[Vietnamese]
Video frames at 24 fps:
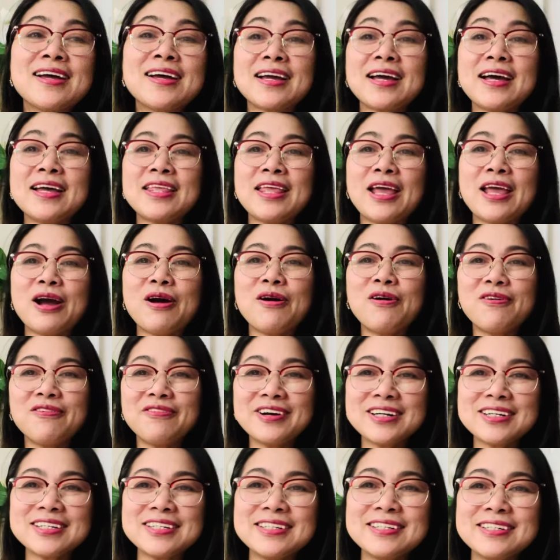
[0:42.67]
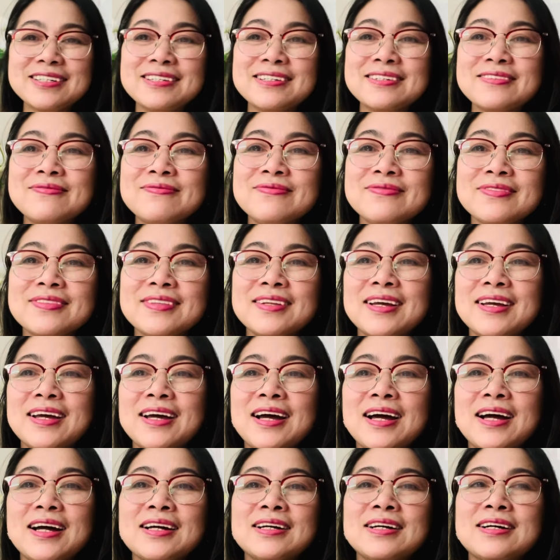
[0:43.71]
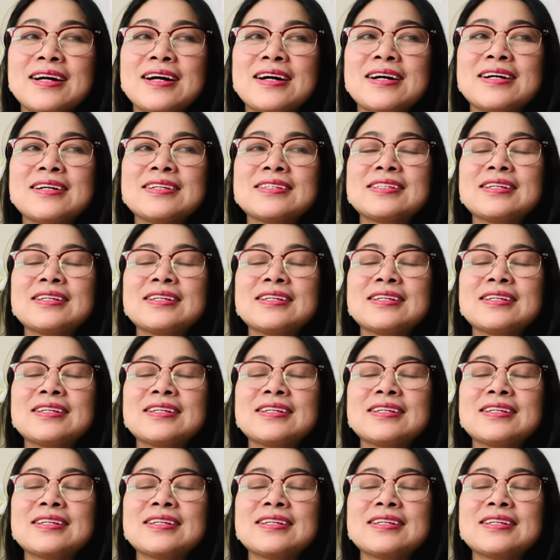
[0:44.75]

ca nhạc hồ văn cường à,